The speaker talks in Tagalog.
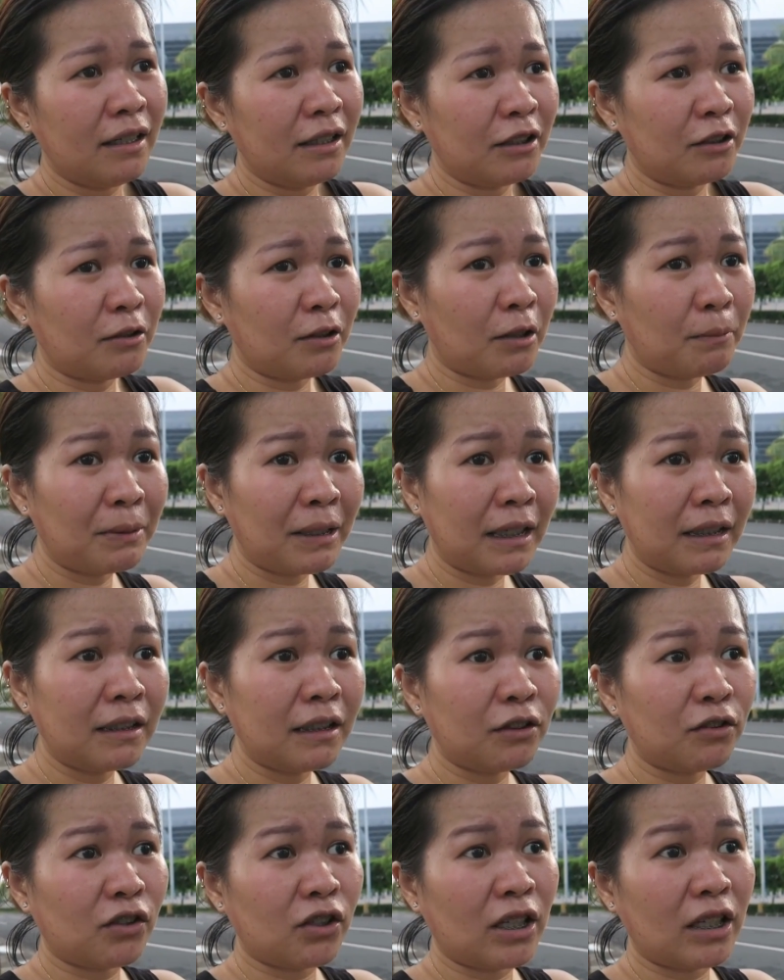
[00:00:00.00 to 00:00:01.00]
Ayun, kapag
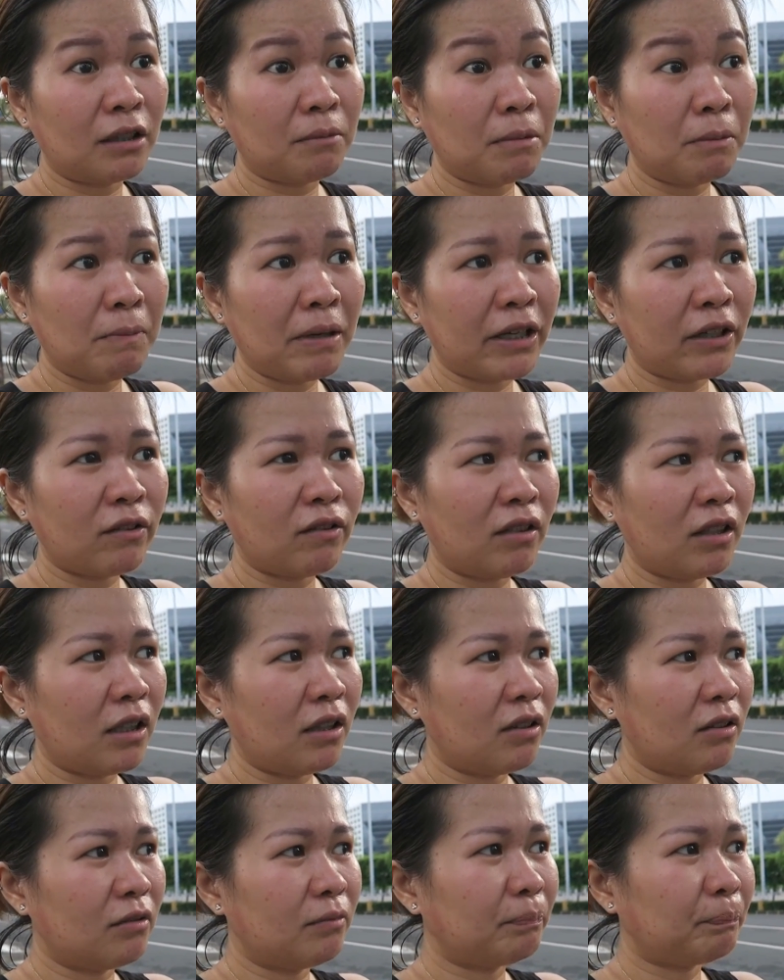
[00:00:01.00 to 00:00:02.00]
nandito siya, nagbabike yun
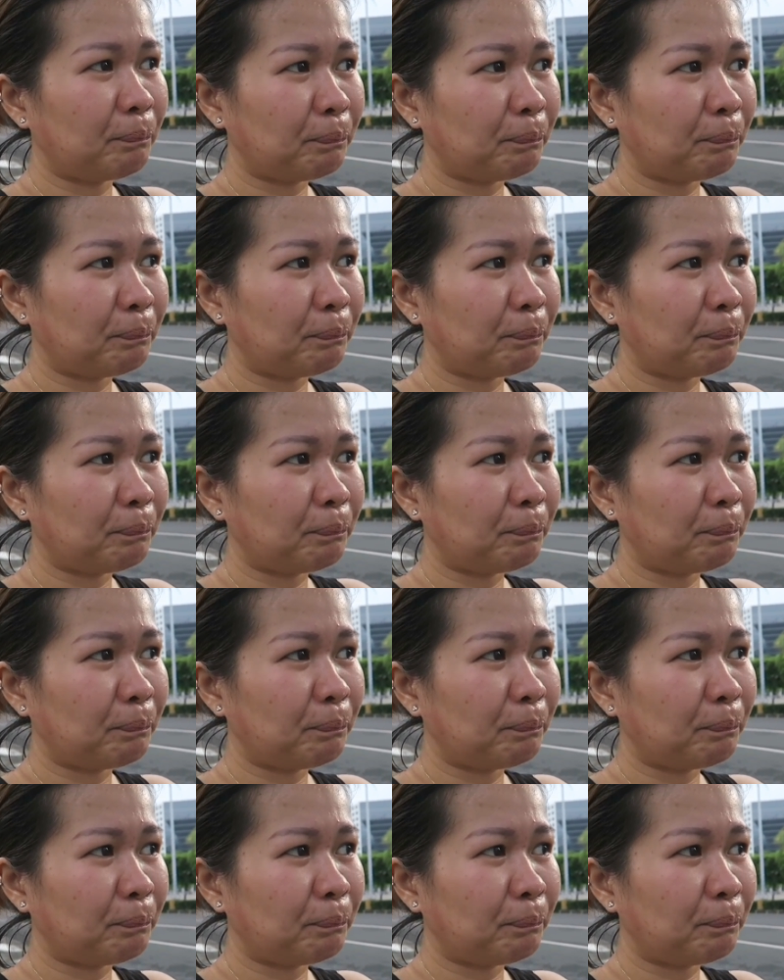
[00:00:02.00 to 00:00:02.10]
dito.